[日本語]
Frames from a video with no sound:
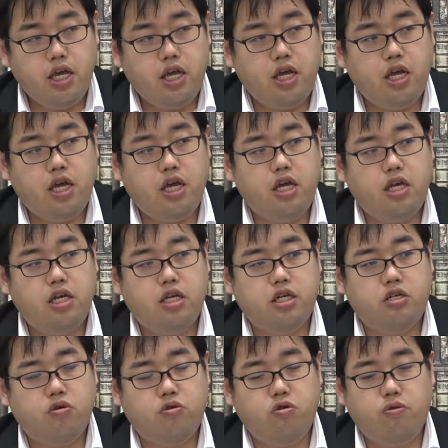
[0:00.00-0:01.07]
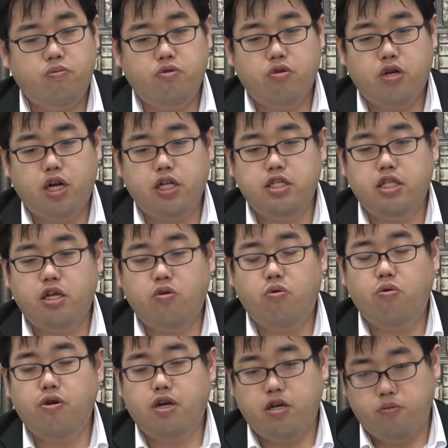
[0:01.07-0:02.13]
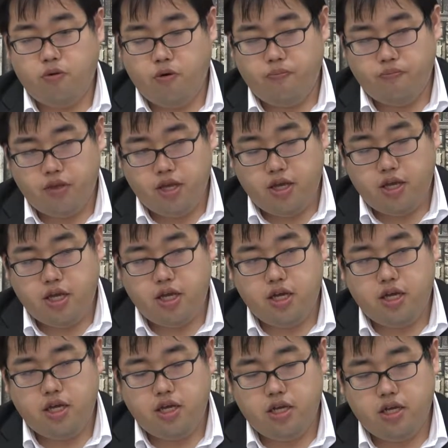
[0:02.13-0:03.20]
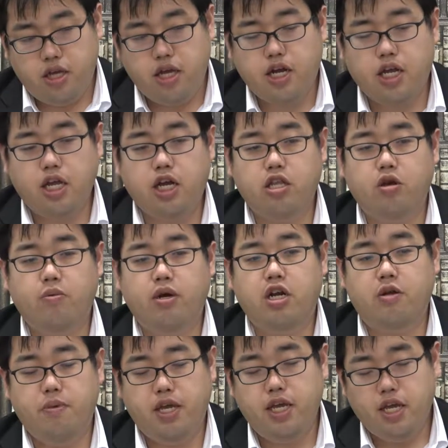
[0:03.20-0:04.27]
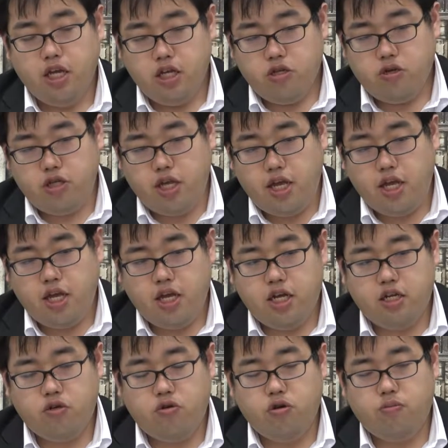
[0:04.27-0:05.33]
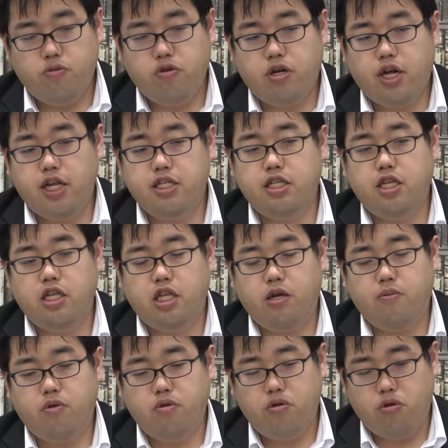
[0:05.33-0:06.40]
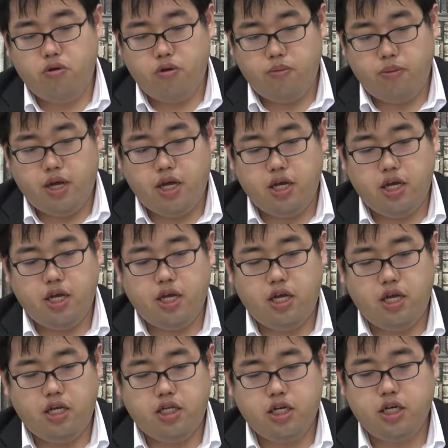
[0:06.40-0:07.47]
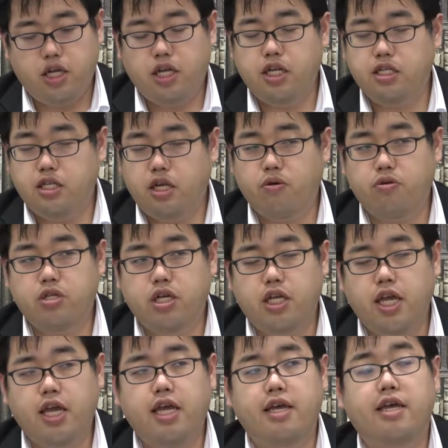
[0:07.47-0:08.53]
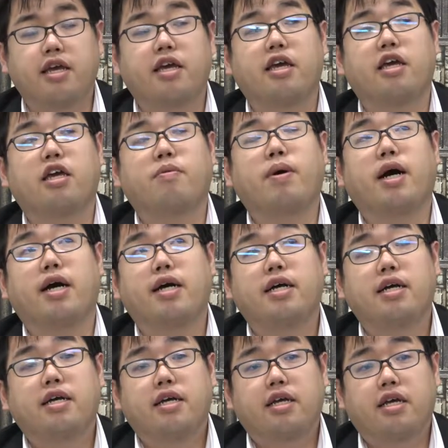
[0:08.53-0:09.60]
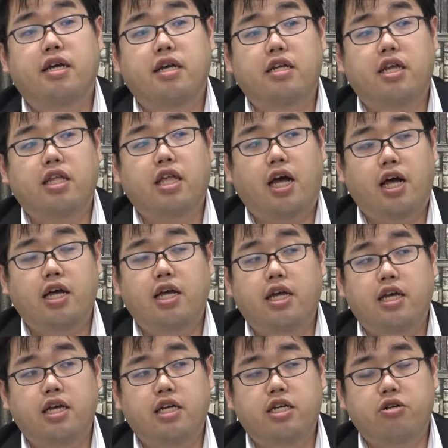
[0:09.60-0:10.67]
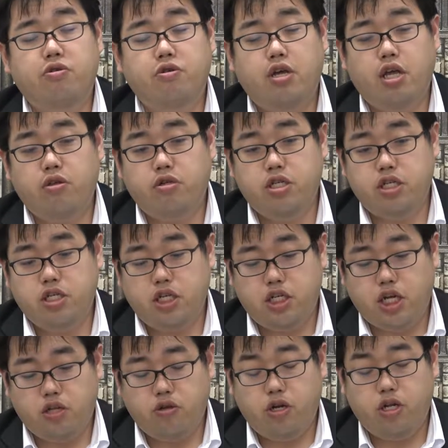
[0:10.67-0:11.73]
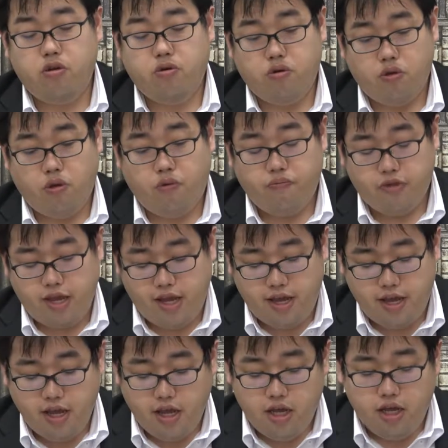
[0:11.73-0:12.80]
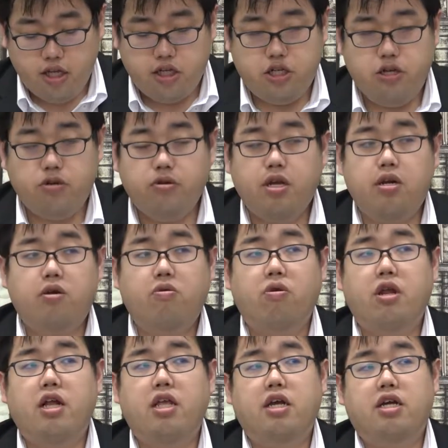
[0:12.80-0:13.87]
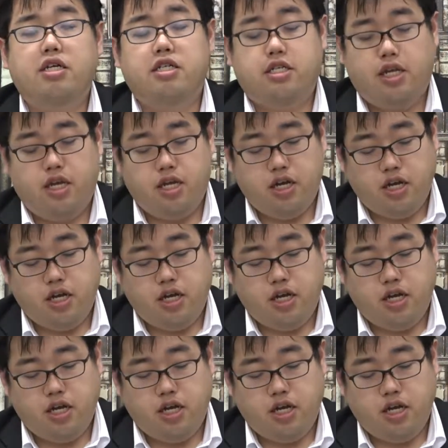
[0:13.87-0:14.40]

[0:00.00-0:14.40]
えー、小論文の完全攻略本、えー、で書き方を学び、そして、えー、小論文の完全ネタ本の、まあえー、主系ですね。こちらで、えー、まあえー、ネタ、えー、医療系の知識ちゃんと入れておくと。で重要なのはこれらに関して、